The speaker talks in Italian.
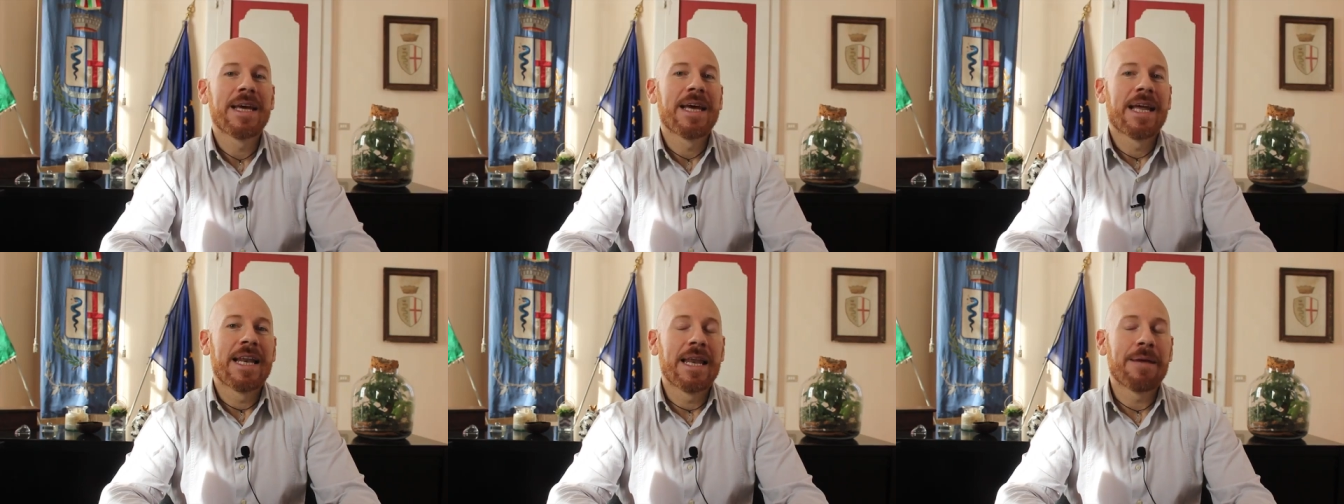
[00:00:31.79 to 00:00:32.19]

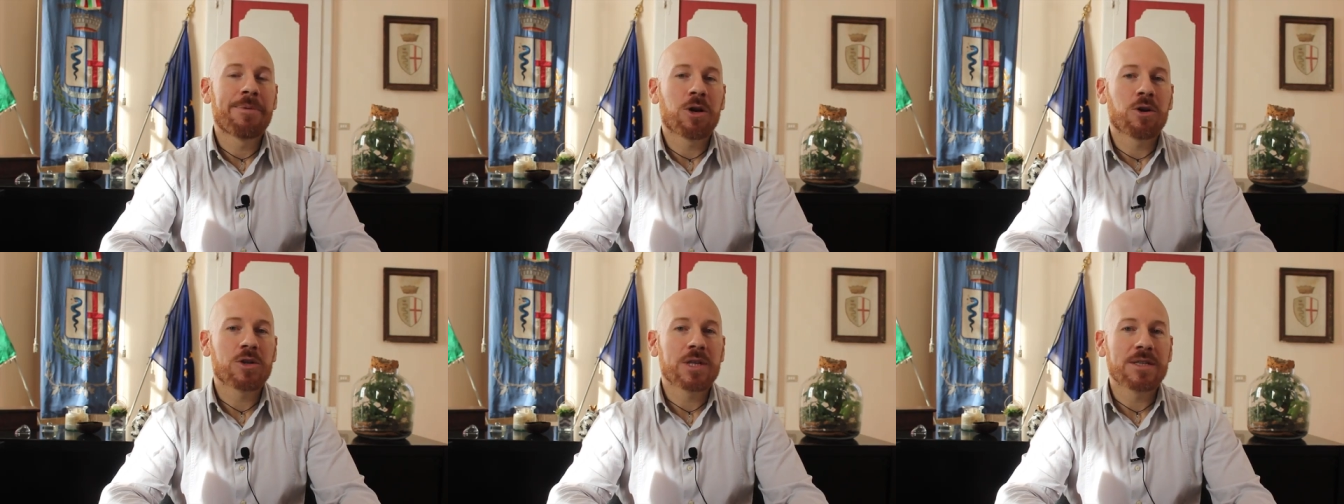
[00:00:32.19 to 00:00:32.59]
Le
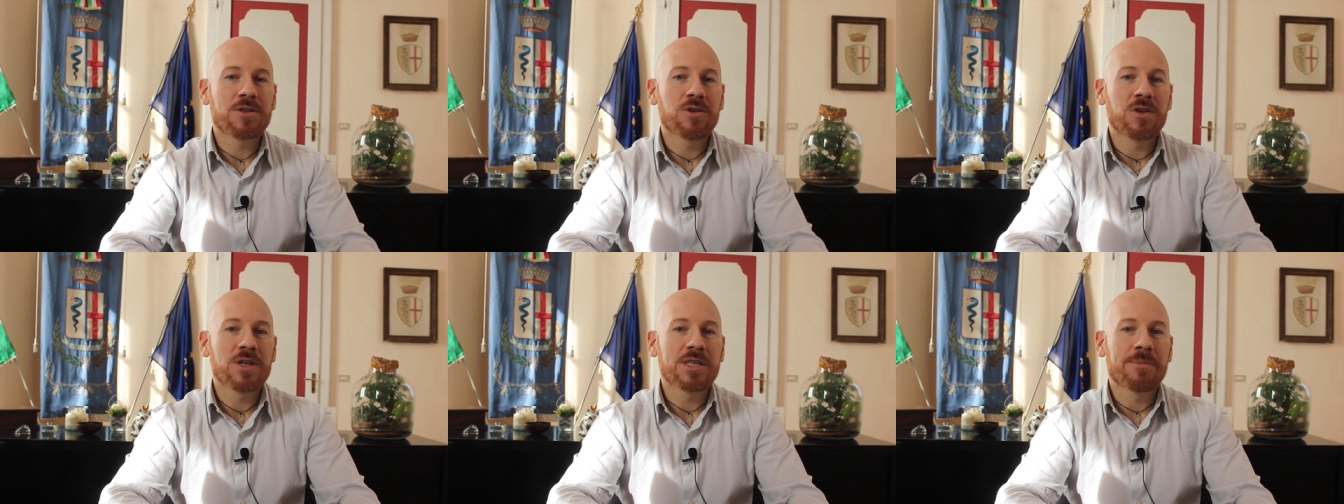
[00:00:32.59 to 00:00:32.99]

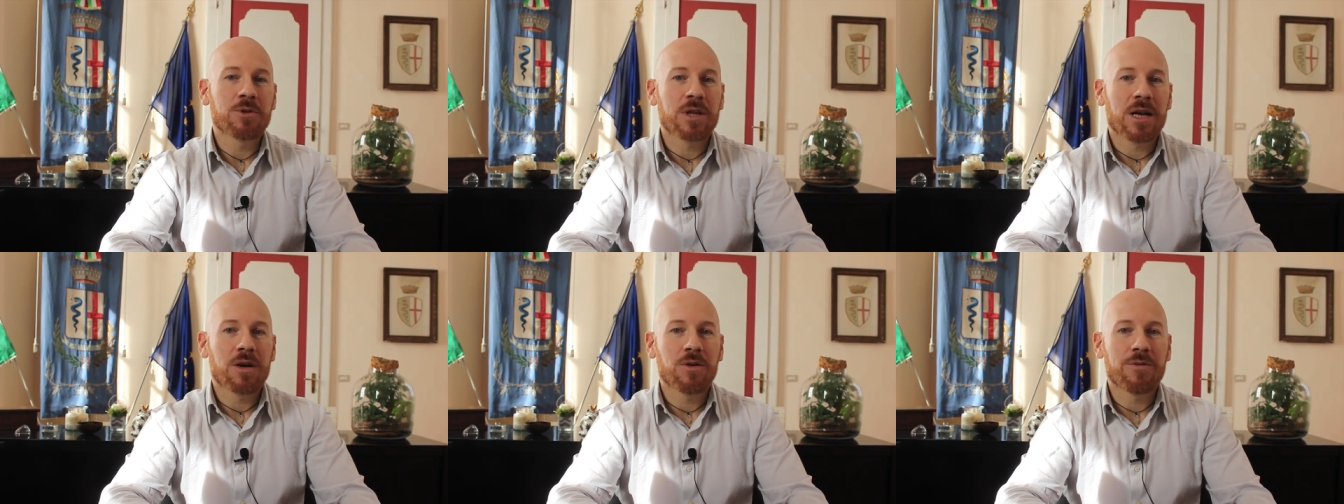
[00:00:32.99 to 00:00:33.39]
prenotazioni si
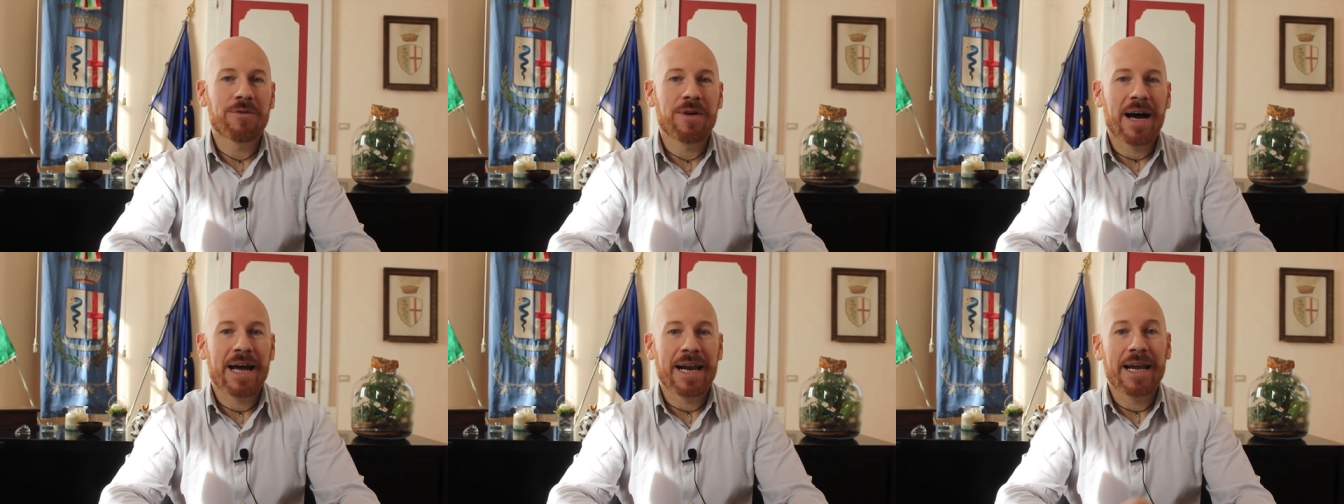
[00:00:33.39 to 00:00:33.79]
potranno
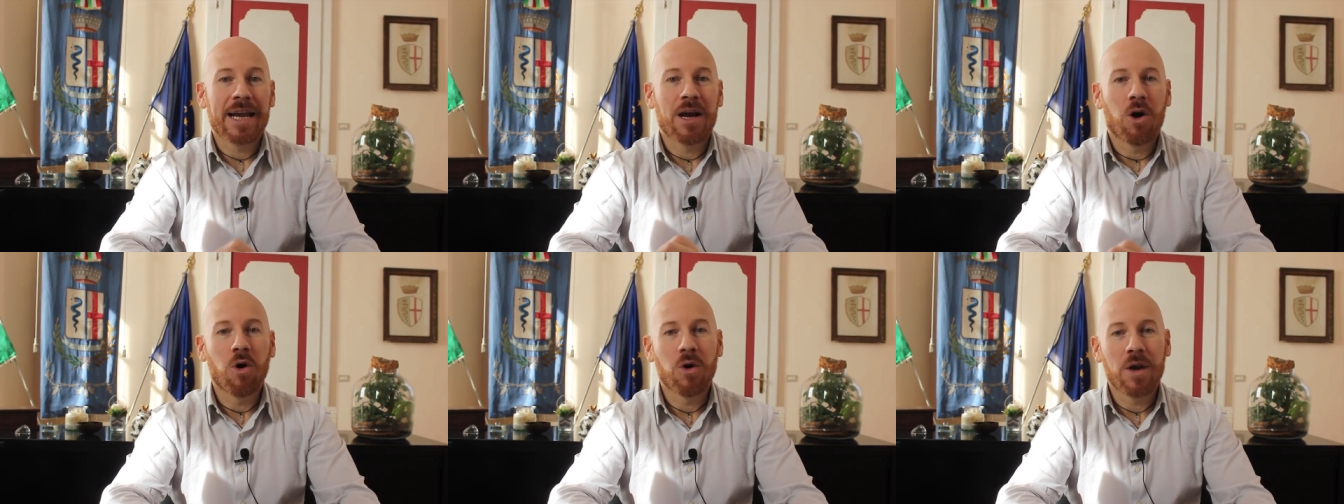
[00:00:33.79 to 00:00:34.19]

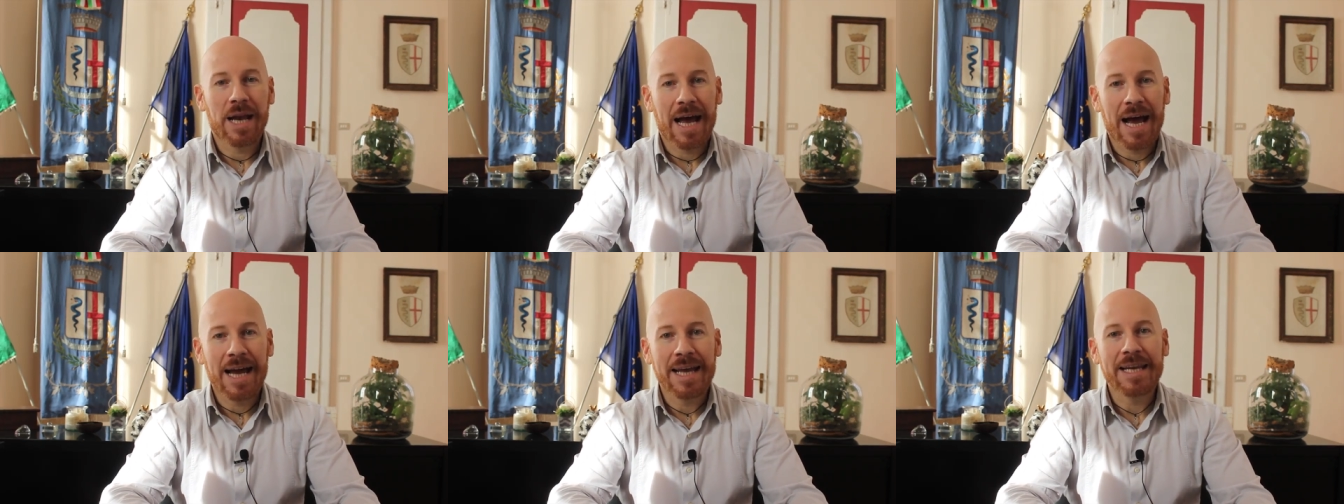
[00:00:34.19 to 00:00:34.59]
fare
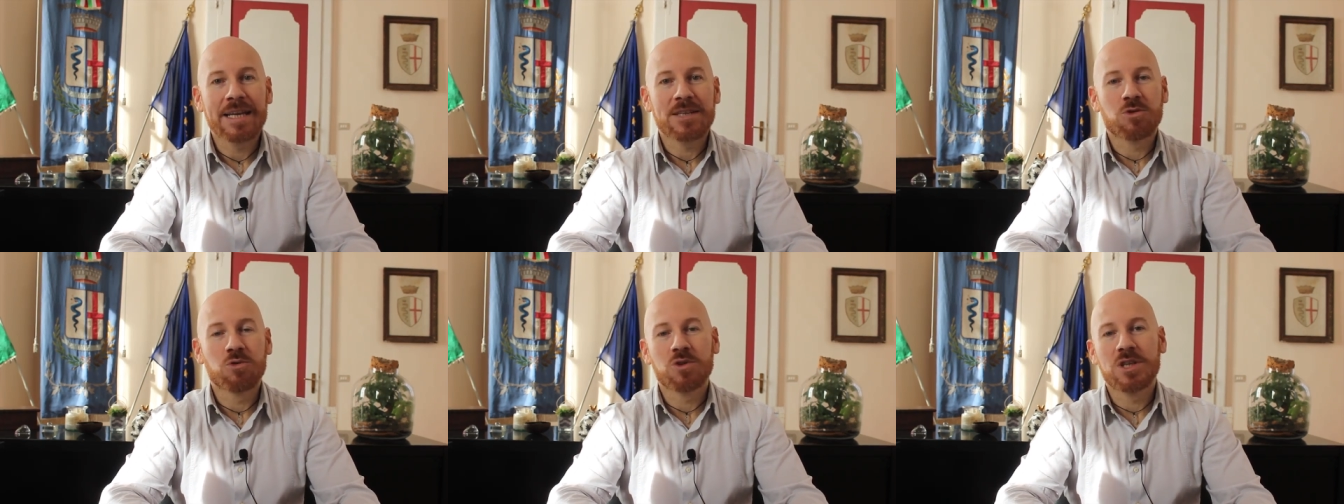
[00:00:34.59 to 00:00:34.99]
online
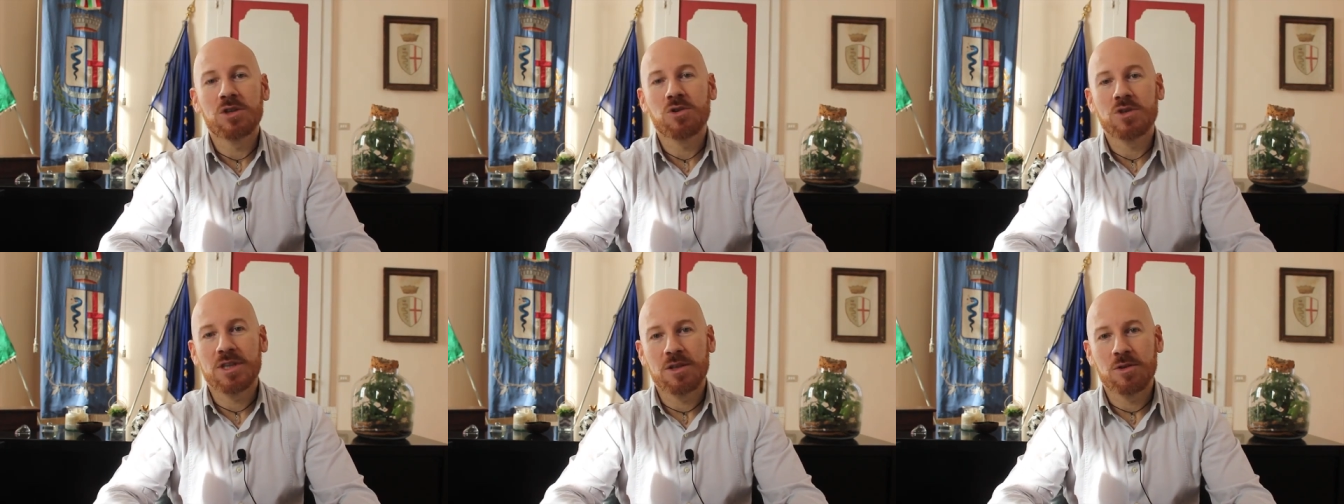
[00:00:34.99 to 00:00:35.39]
sul
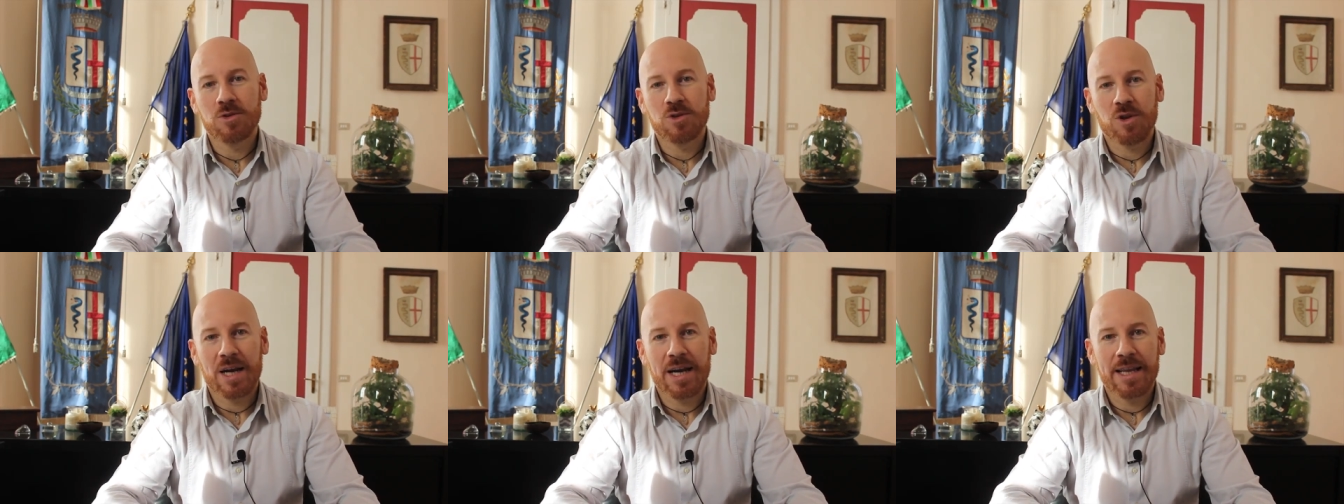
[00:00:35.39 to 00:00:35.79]
sito
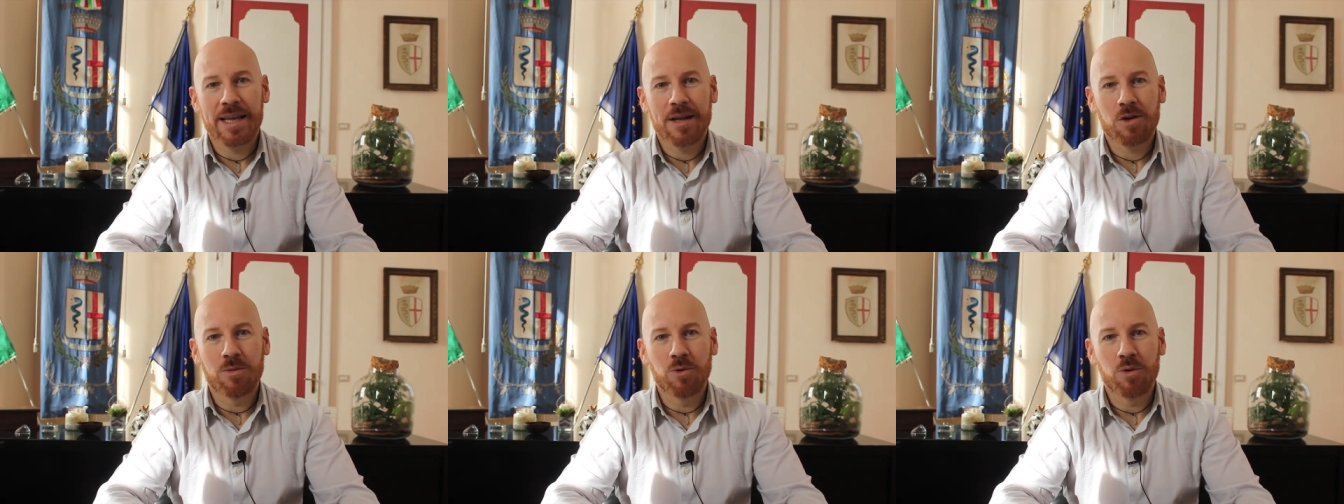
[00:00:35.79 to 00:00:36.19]
istituzionale
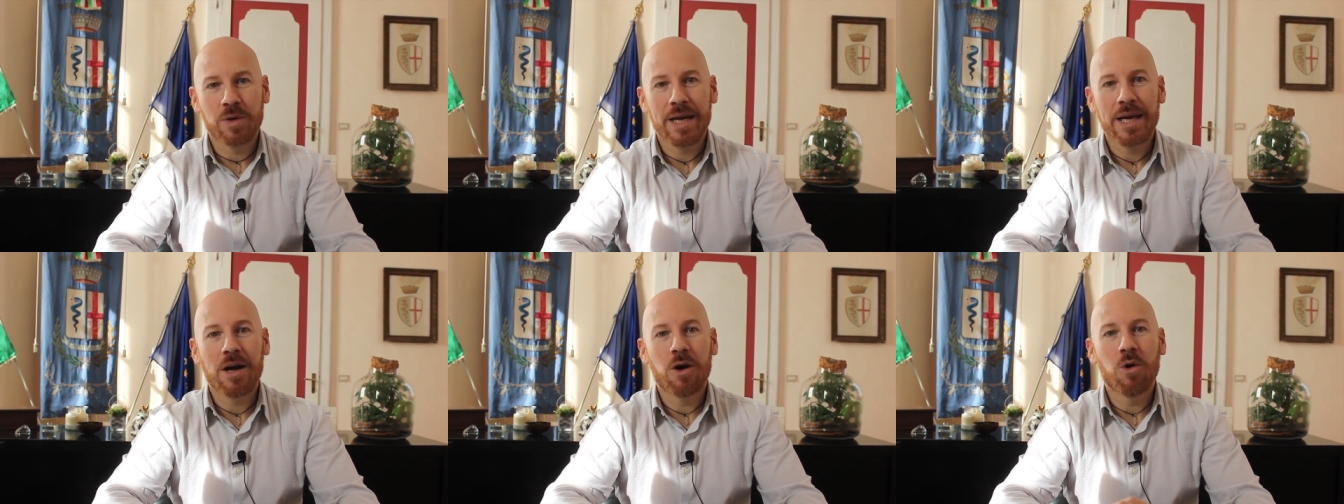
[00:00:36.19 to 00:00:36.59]
del comune